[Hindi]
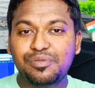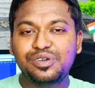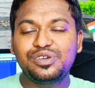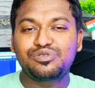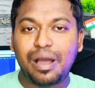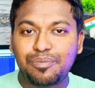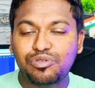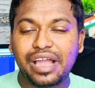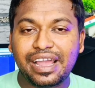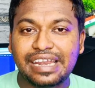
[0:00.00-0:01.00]
तो आपको क्या
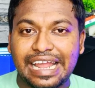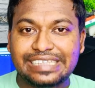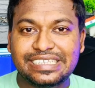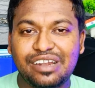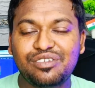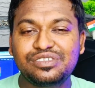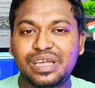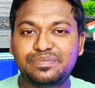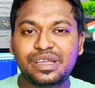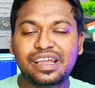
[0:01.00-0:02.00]
करना है इस चैनल को
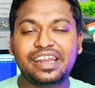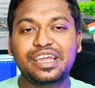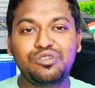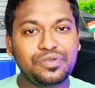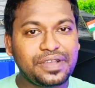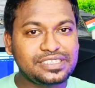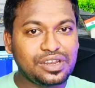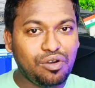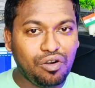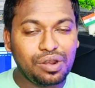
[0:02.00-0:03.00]
सब्सक्राइब करके नोटिफिकेशन
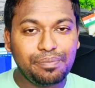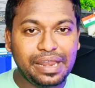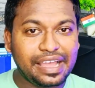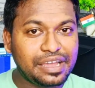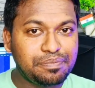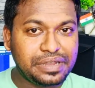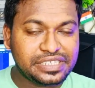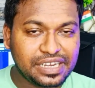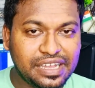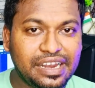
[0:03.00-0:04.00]
ऑल बेल आइकन प्रेस करके
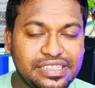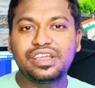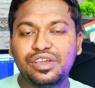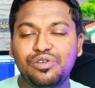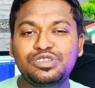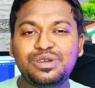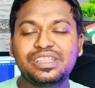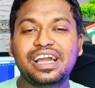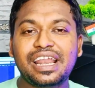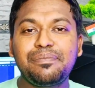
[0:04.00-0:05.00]
रख देना है उसके बाद अगर
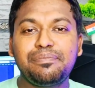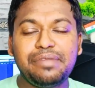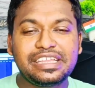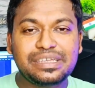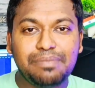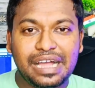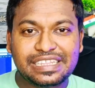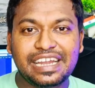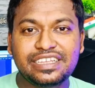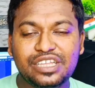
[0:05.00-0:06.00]
आप मेरे से बात करना
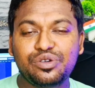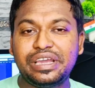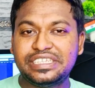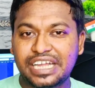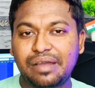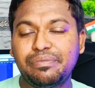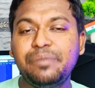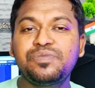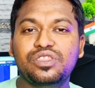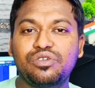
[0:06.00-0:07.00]
चाहते हो इंस्टाग्राम में
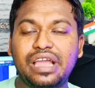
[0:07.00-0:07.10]
तो यहाँ पे